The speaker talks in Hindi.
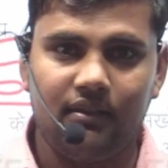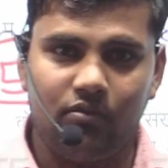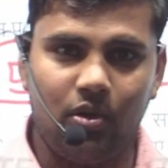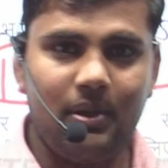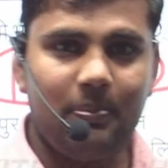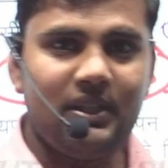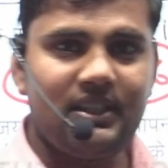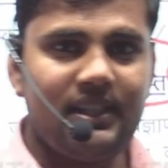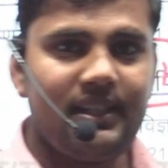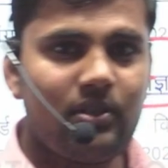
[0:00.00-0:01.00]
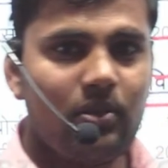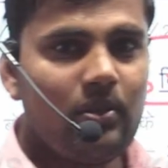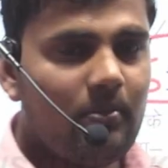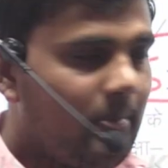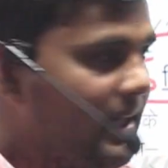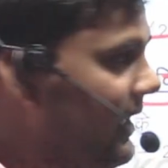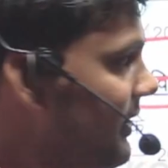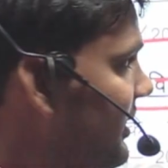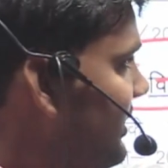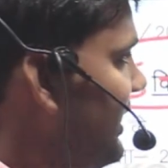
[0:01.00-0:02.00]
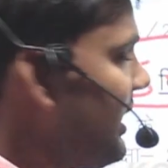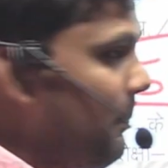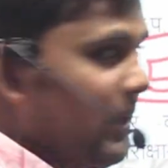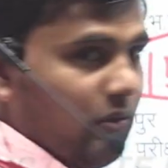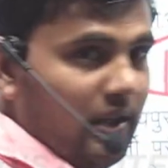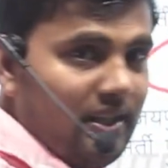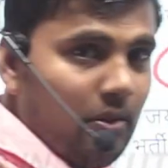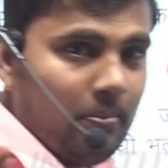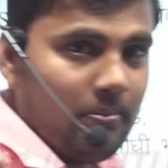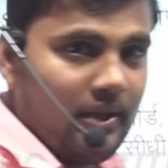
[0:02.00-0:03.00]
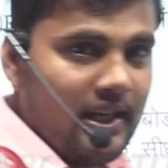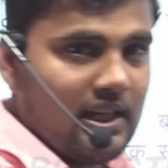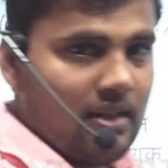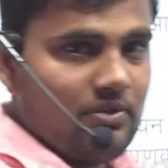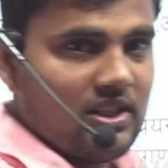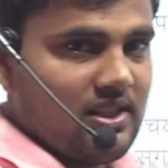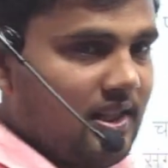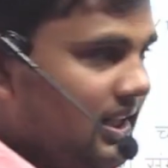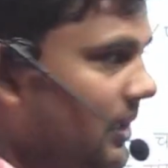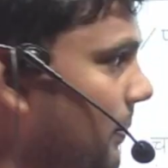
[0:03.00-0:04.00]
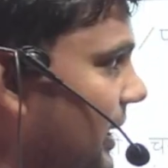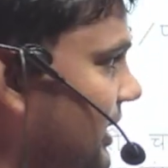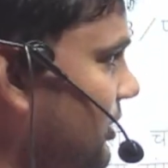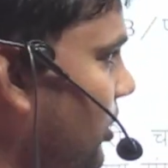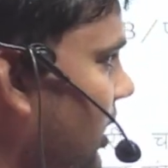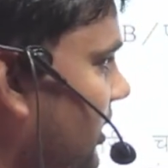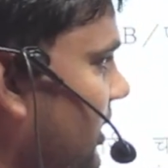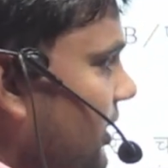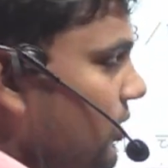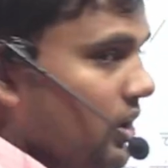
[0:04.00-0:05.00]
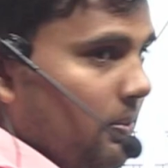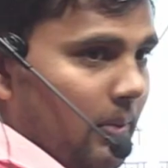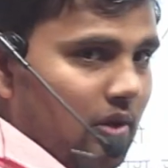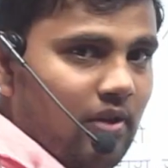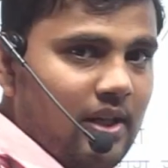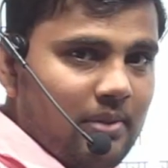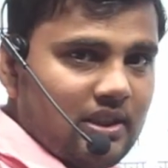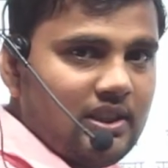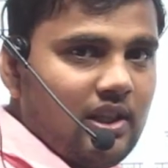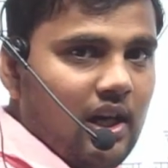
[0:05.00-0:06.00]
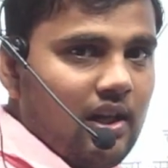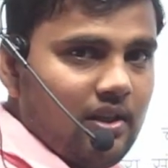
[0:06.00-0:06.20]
वो भी अपनी तैयारी को बढ़ाएं देखिए पटवारी को लेकर हम चर्चा करेंगे पहले थोड़ा क्योंकि पटवारी भर्ती का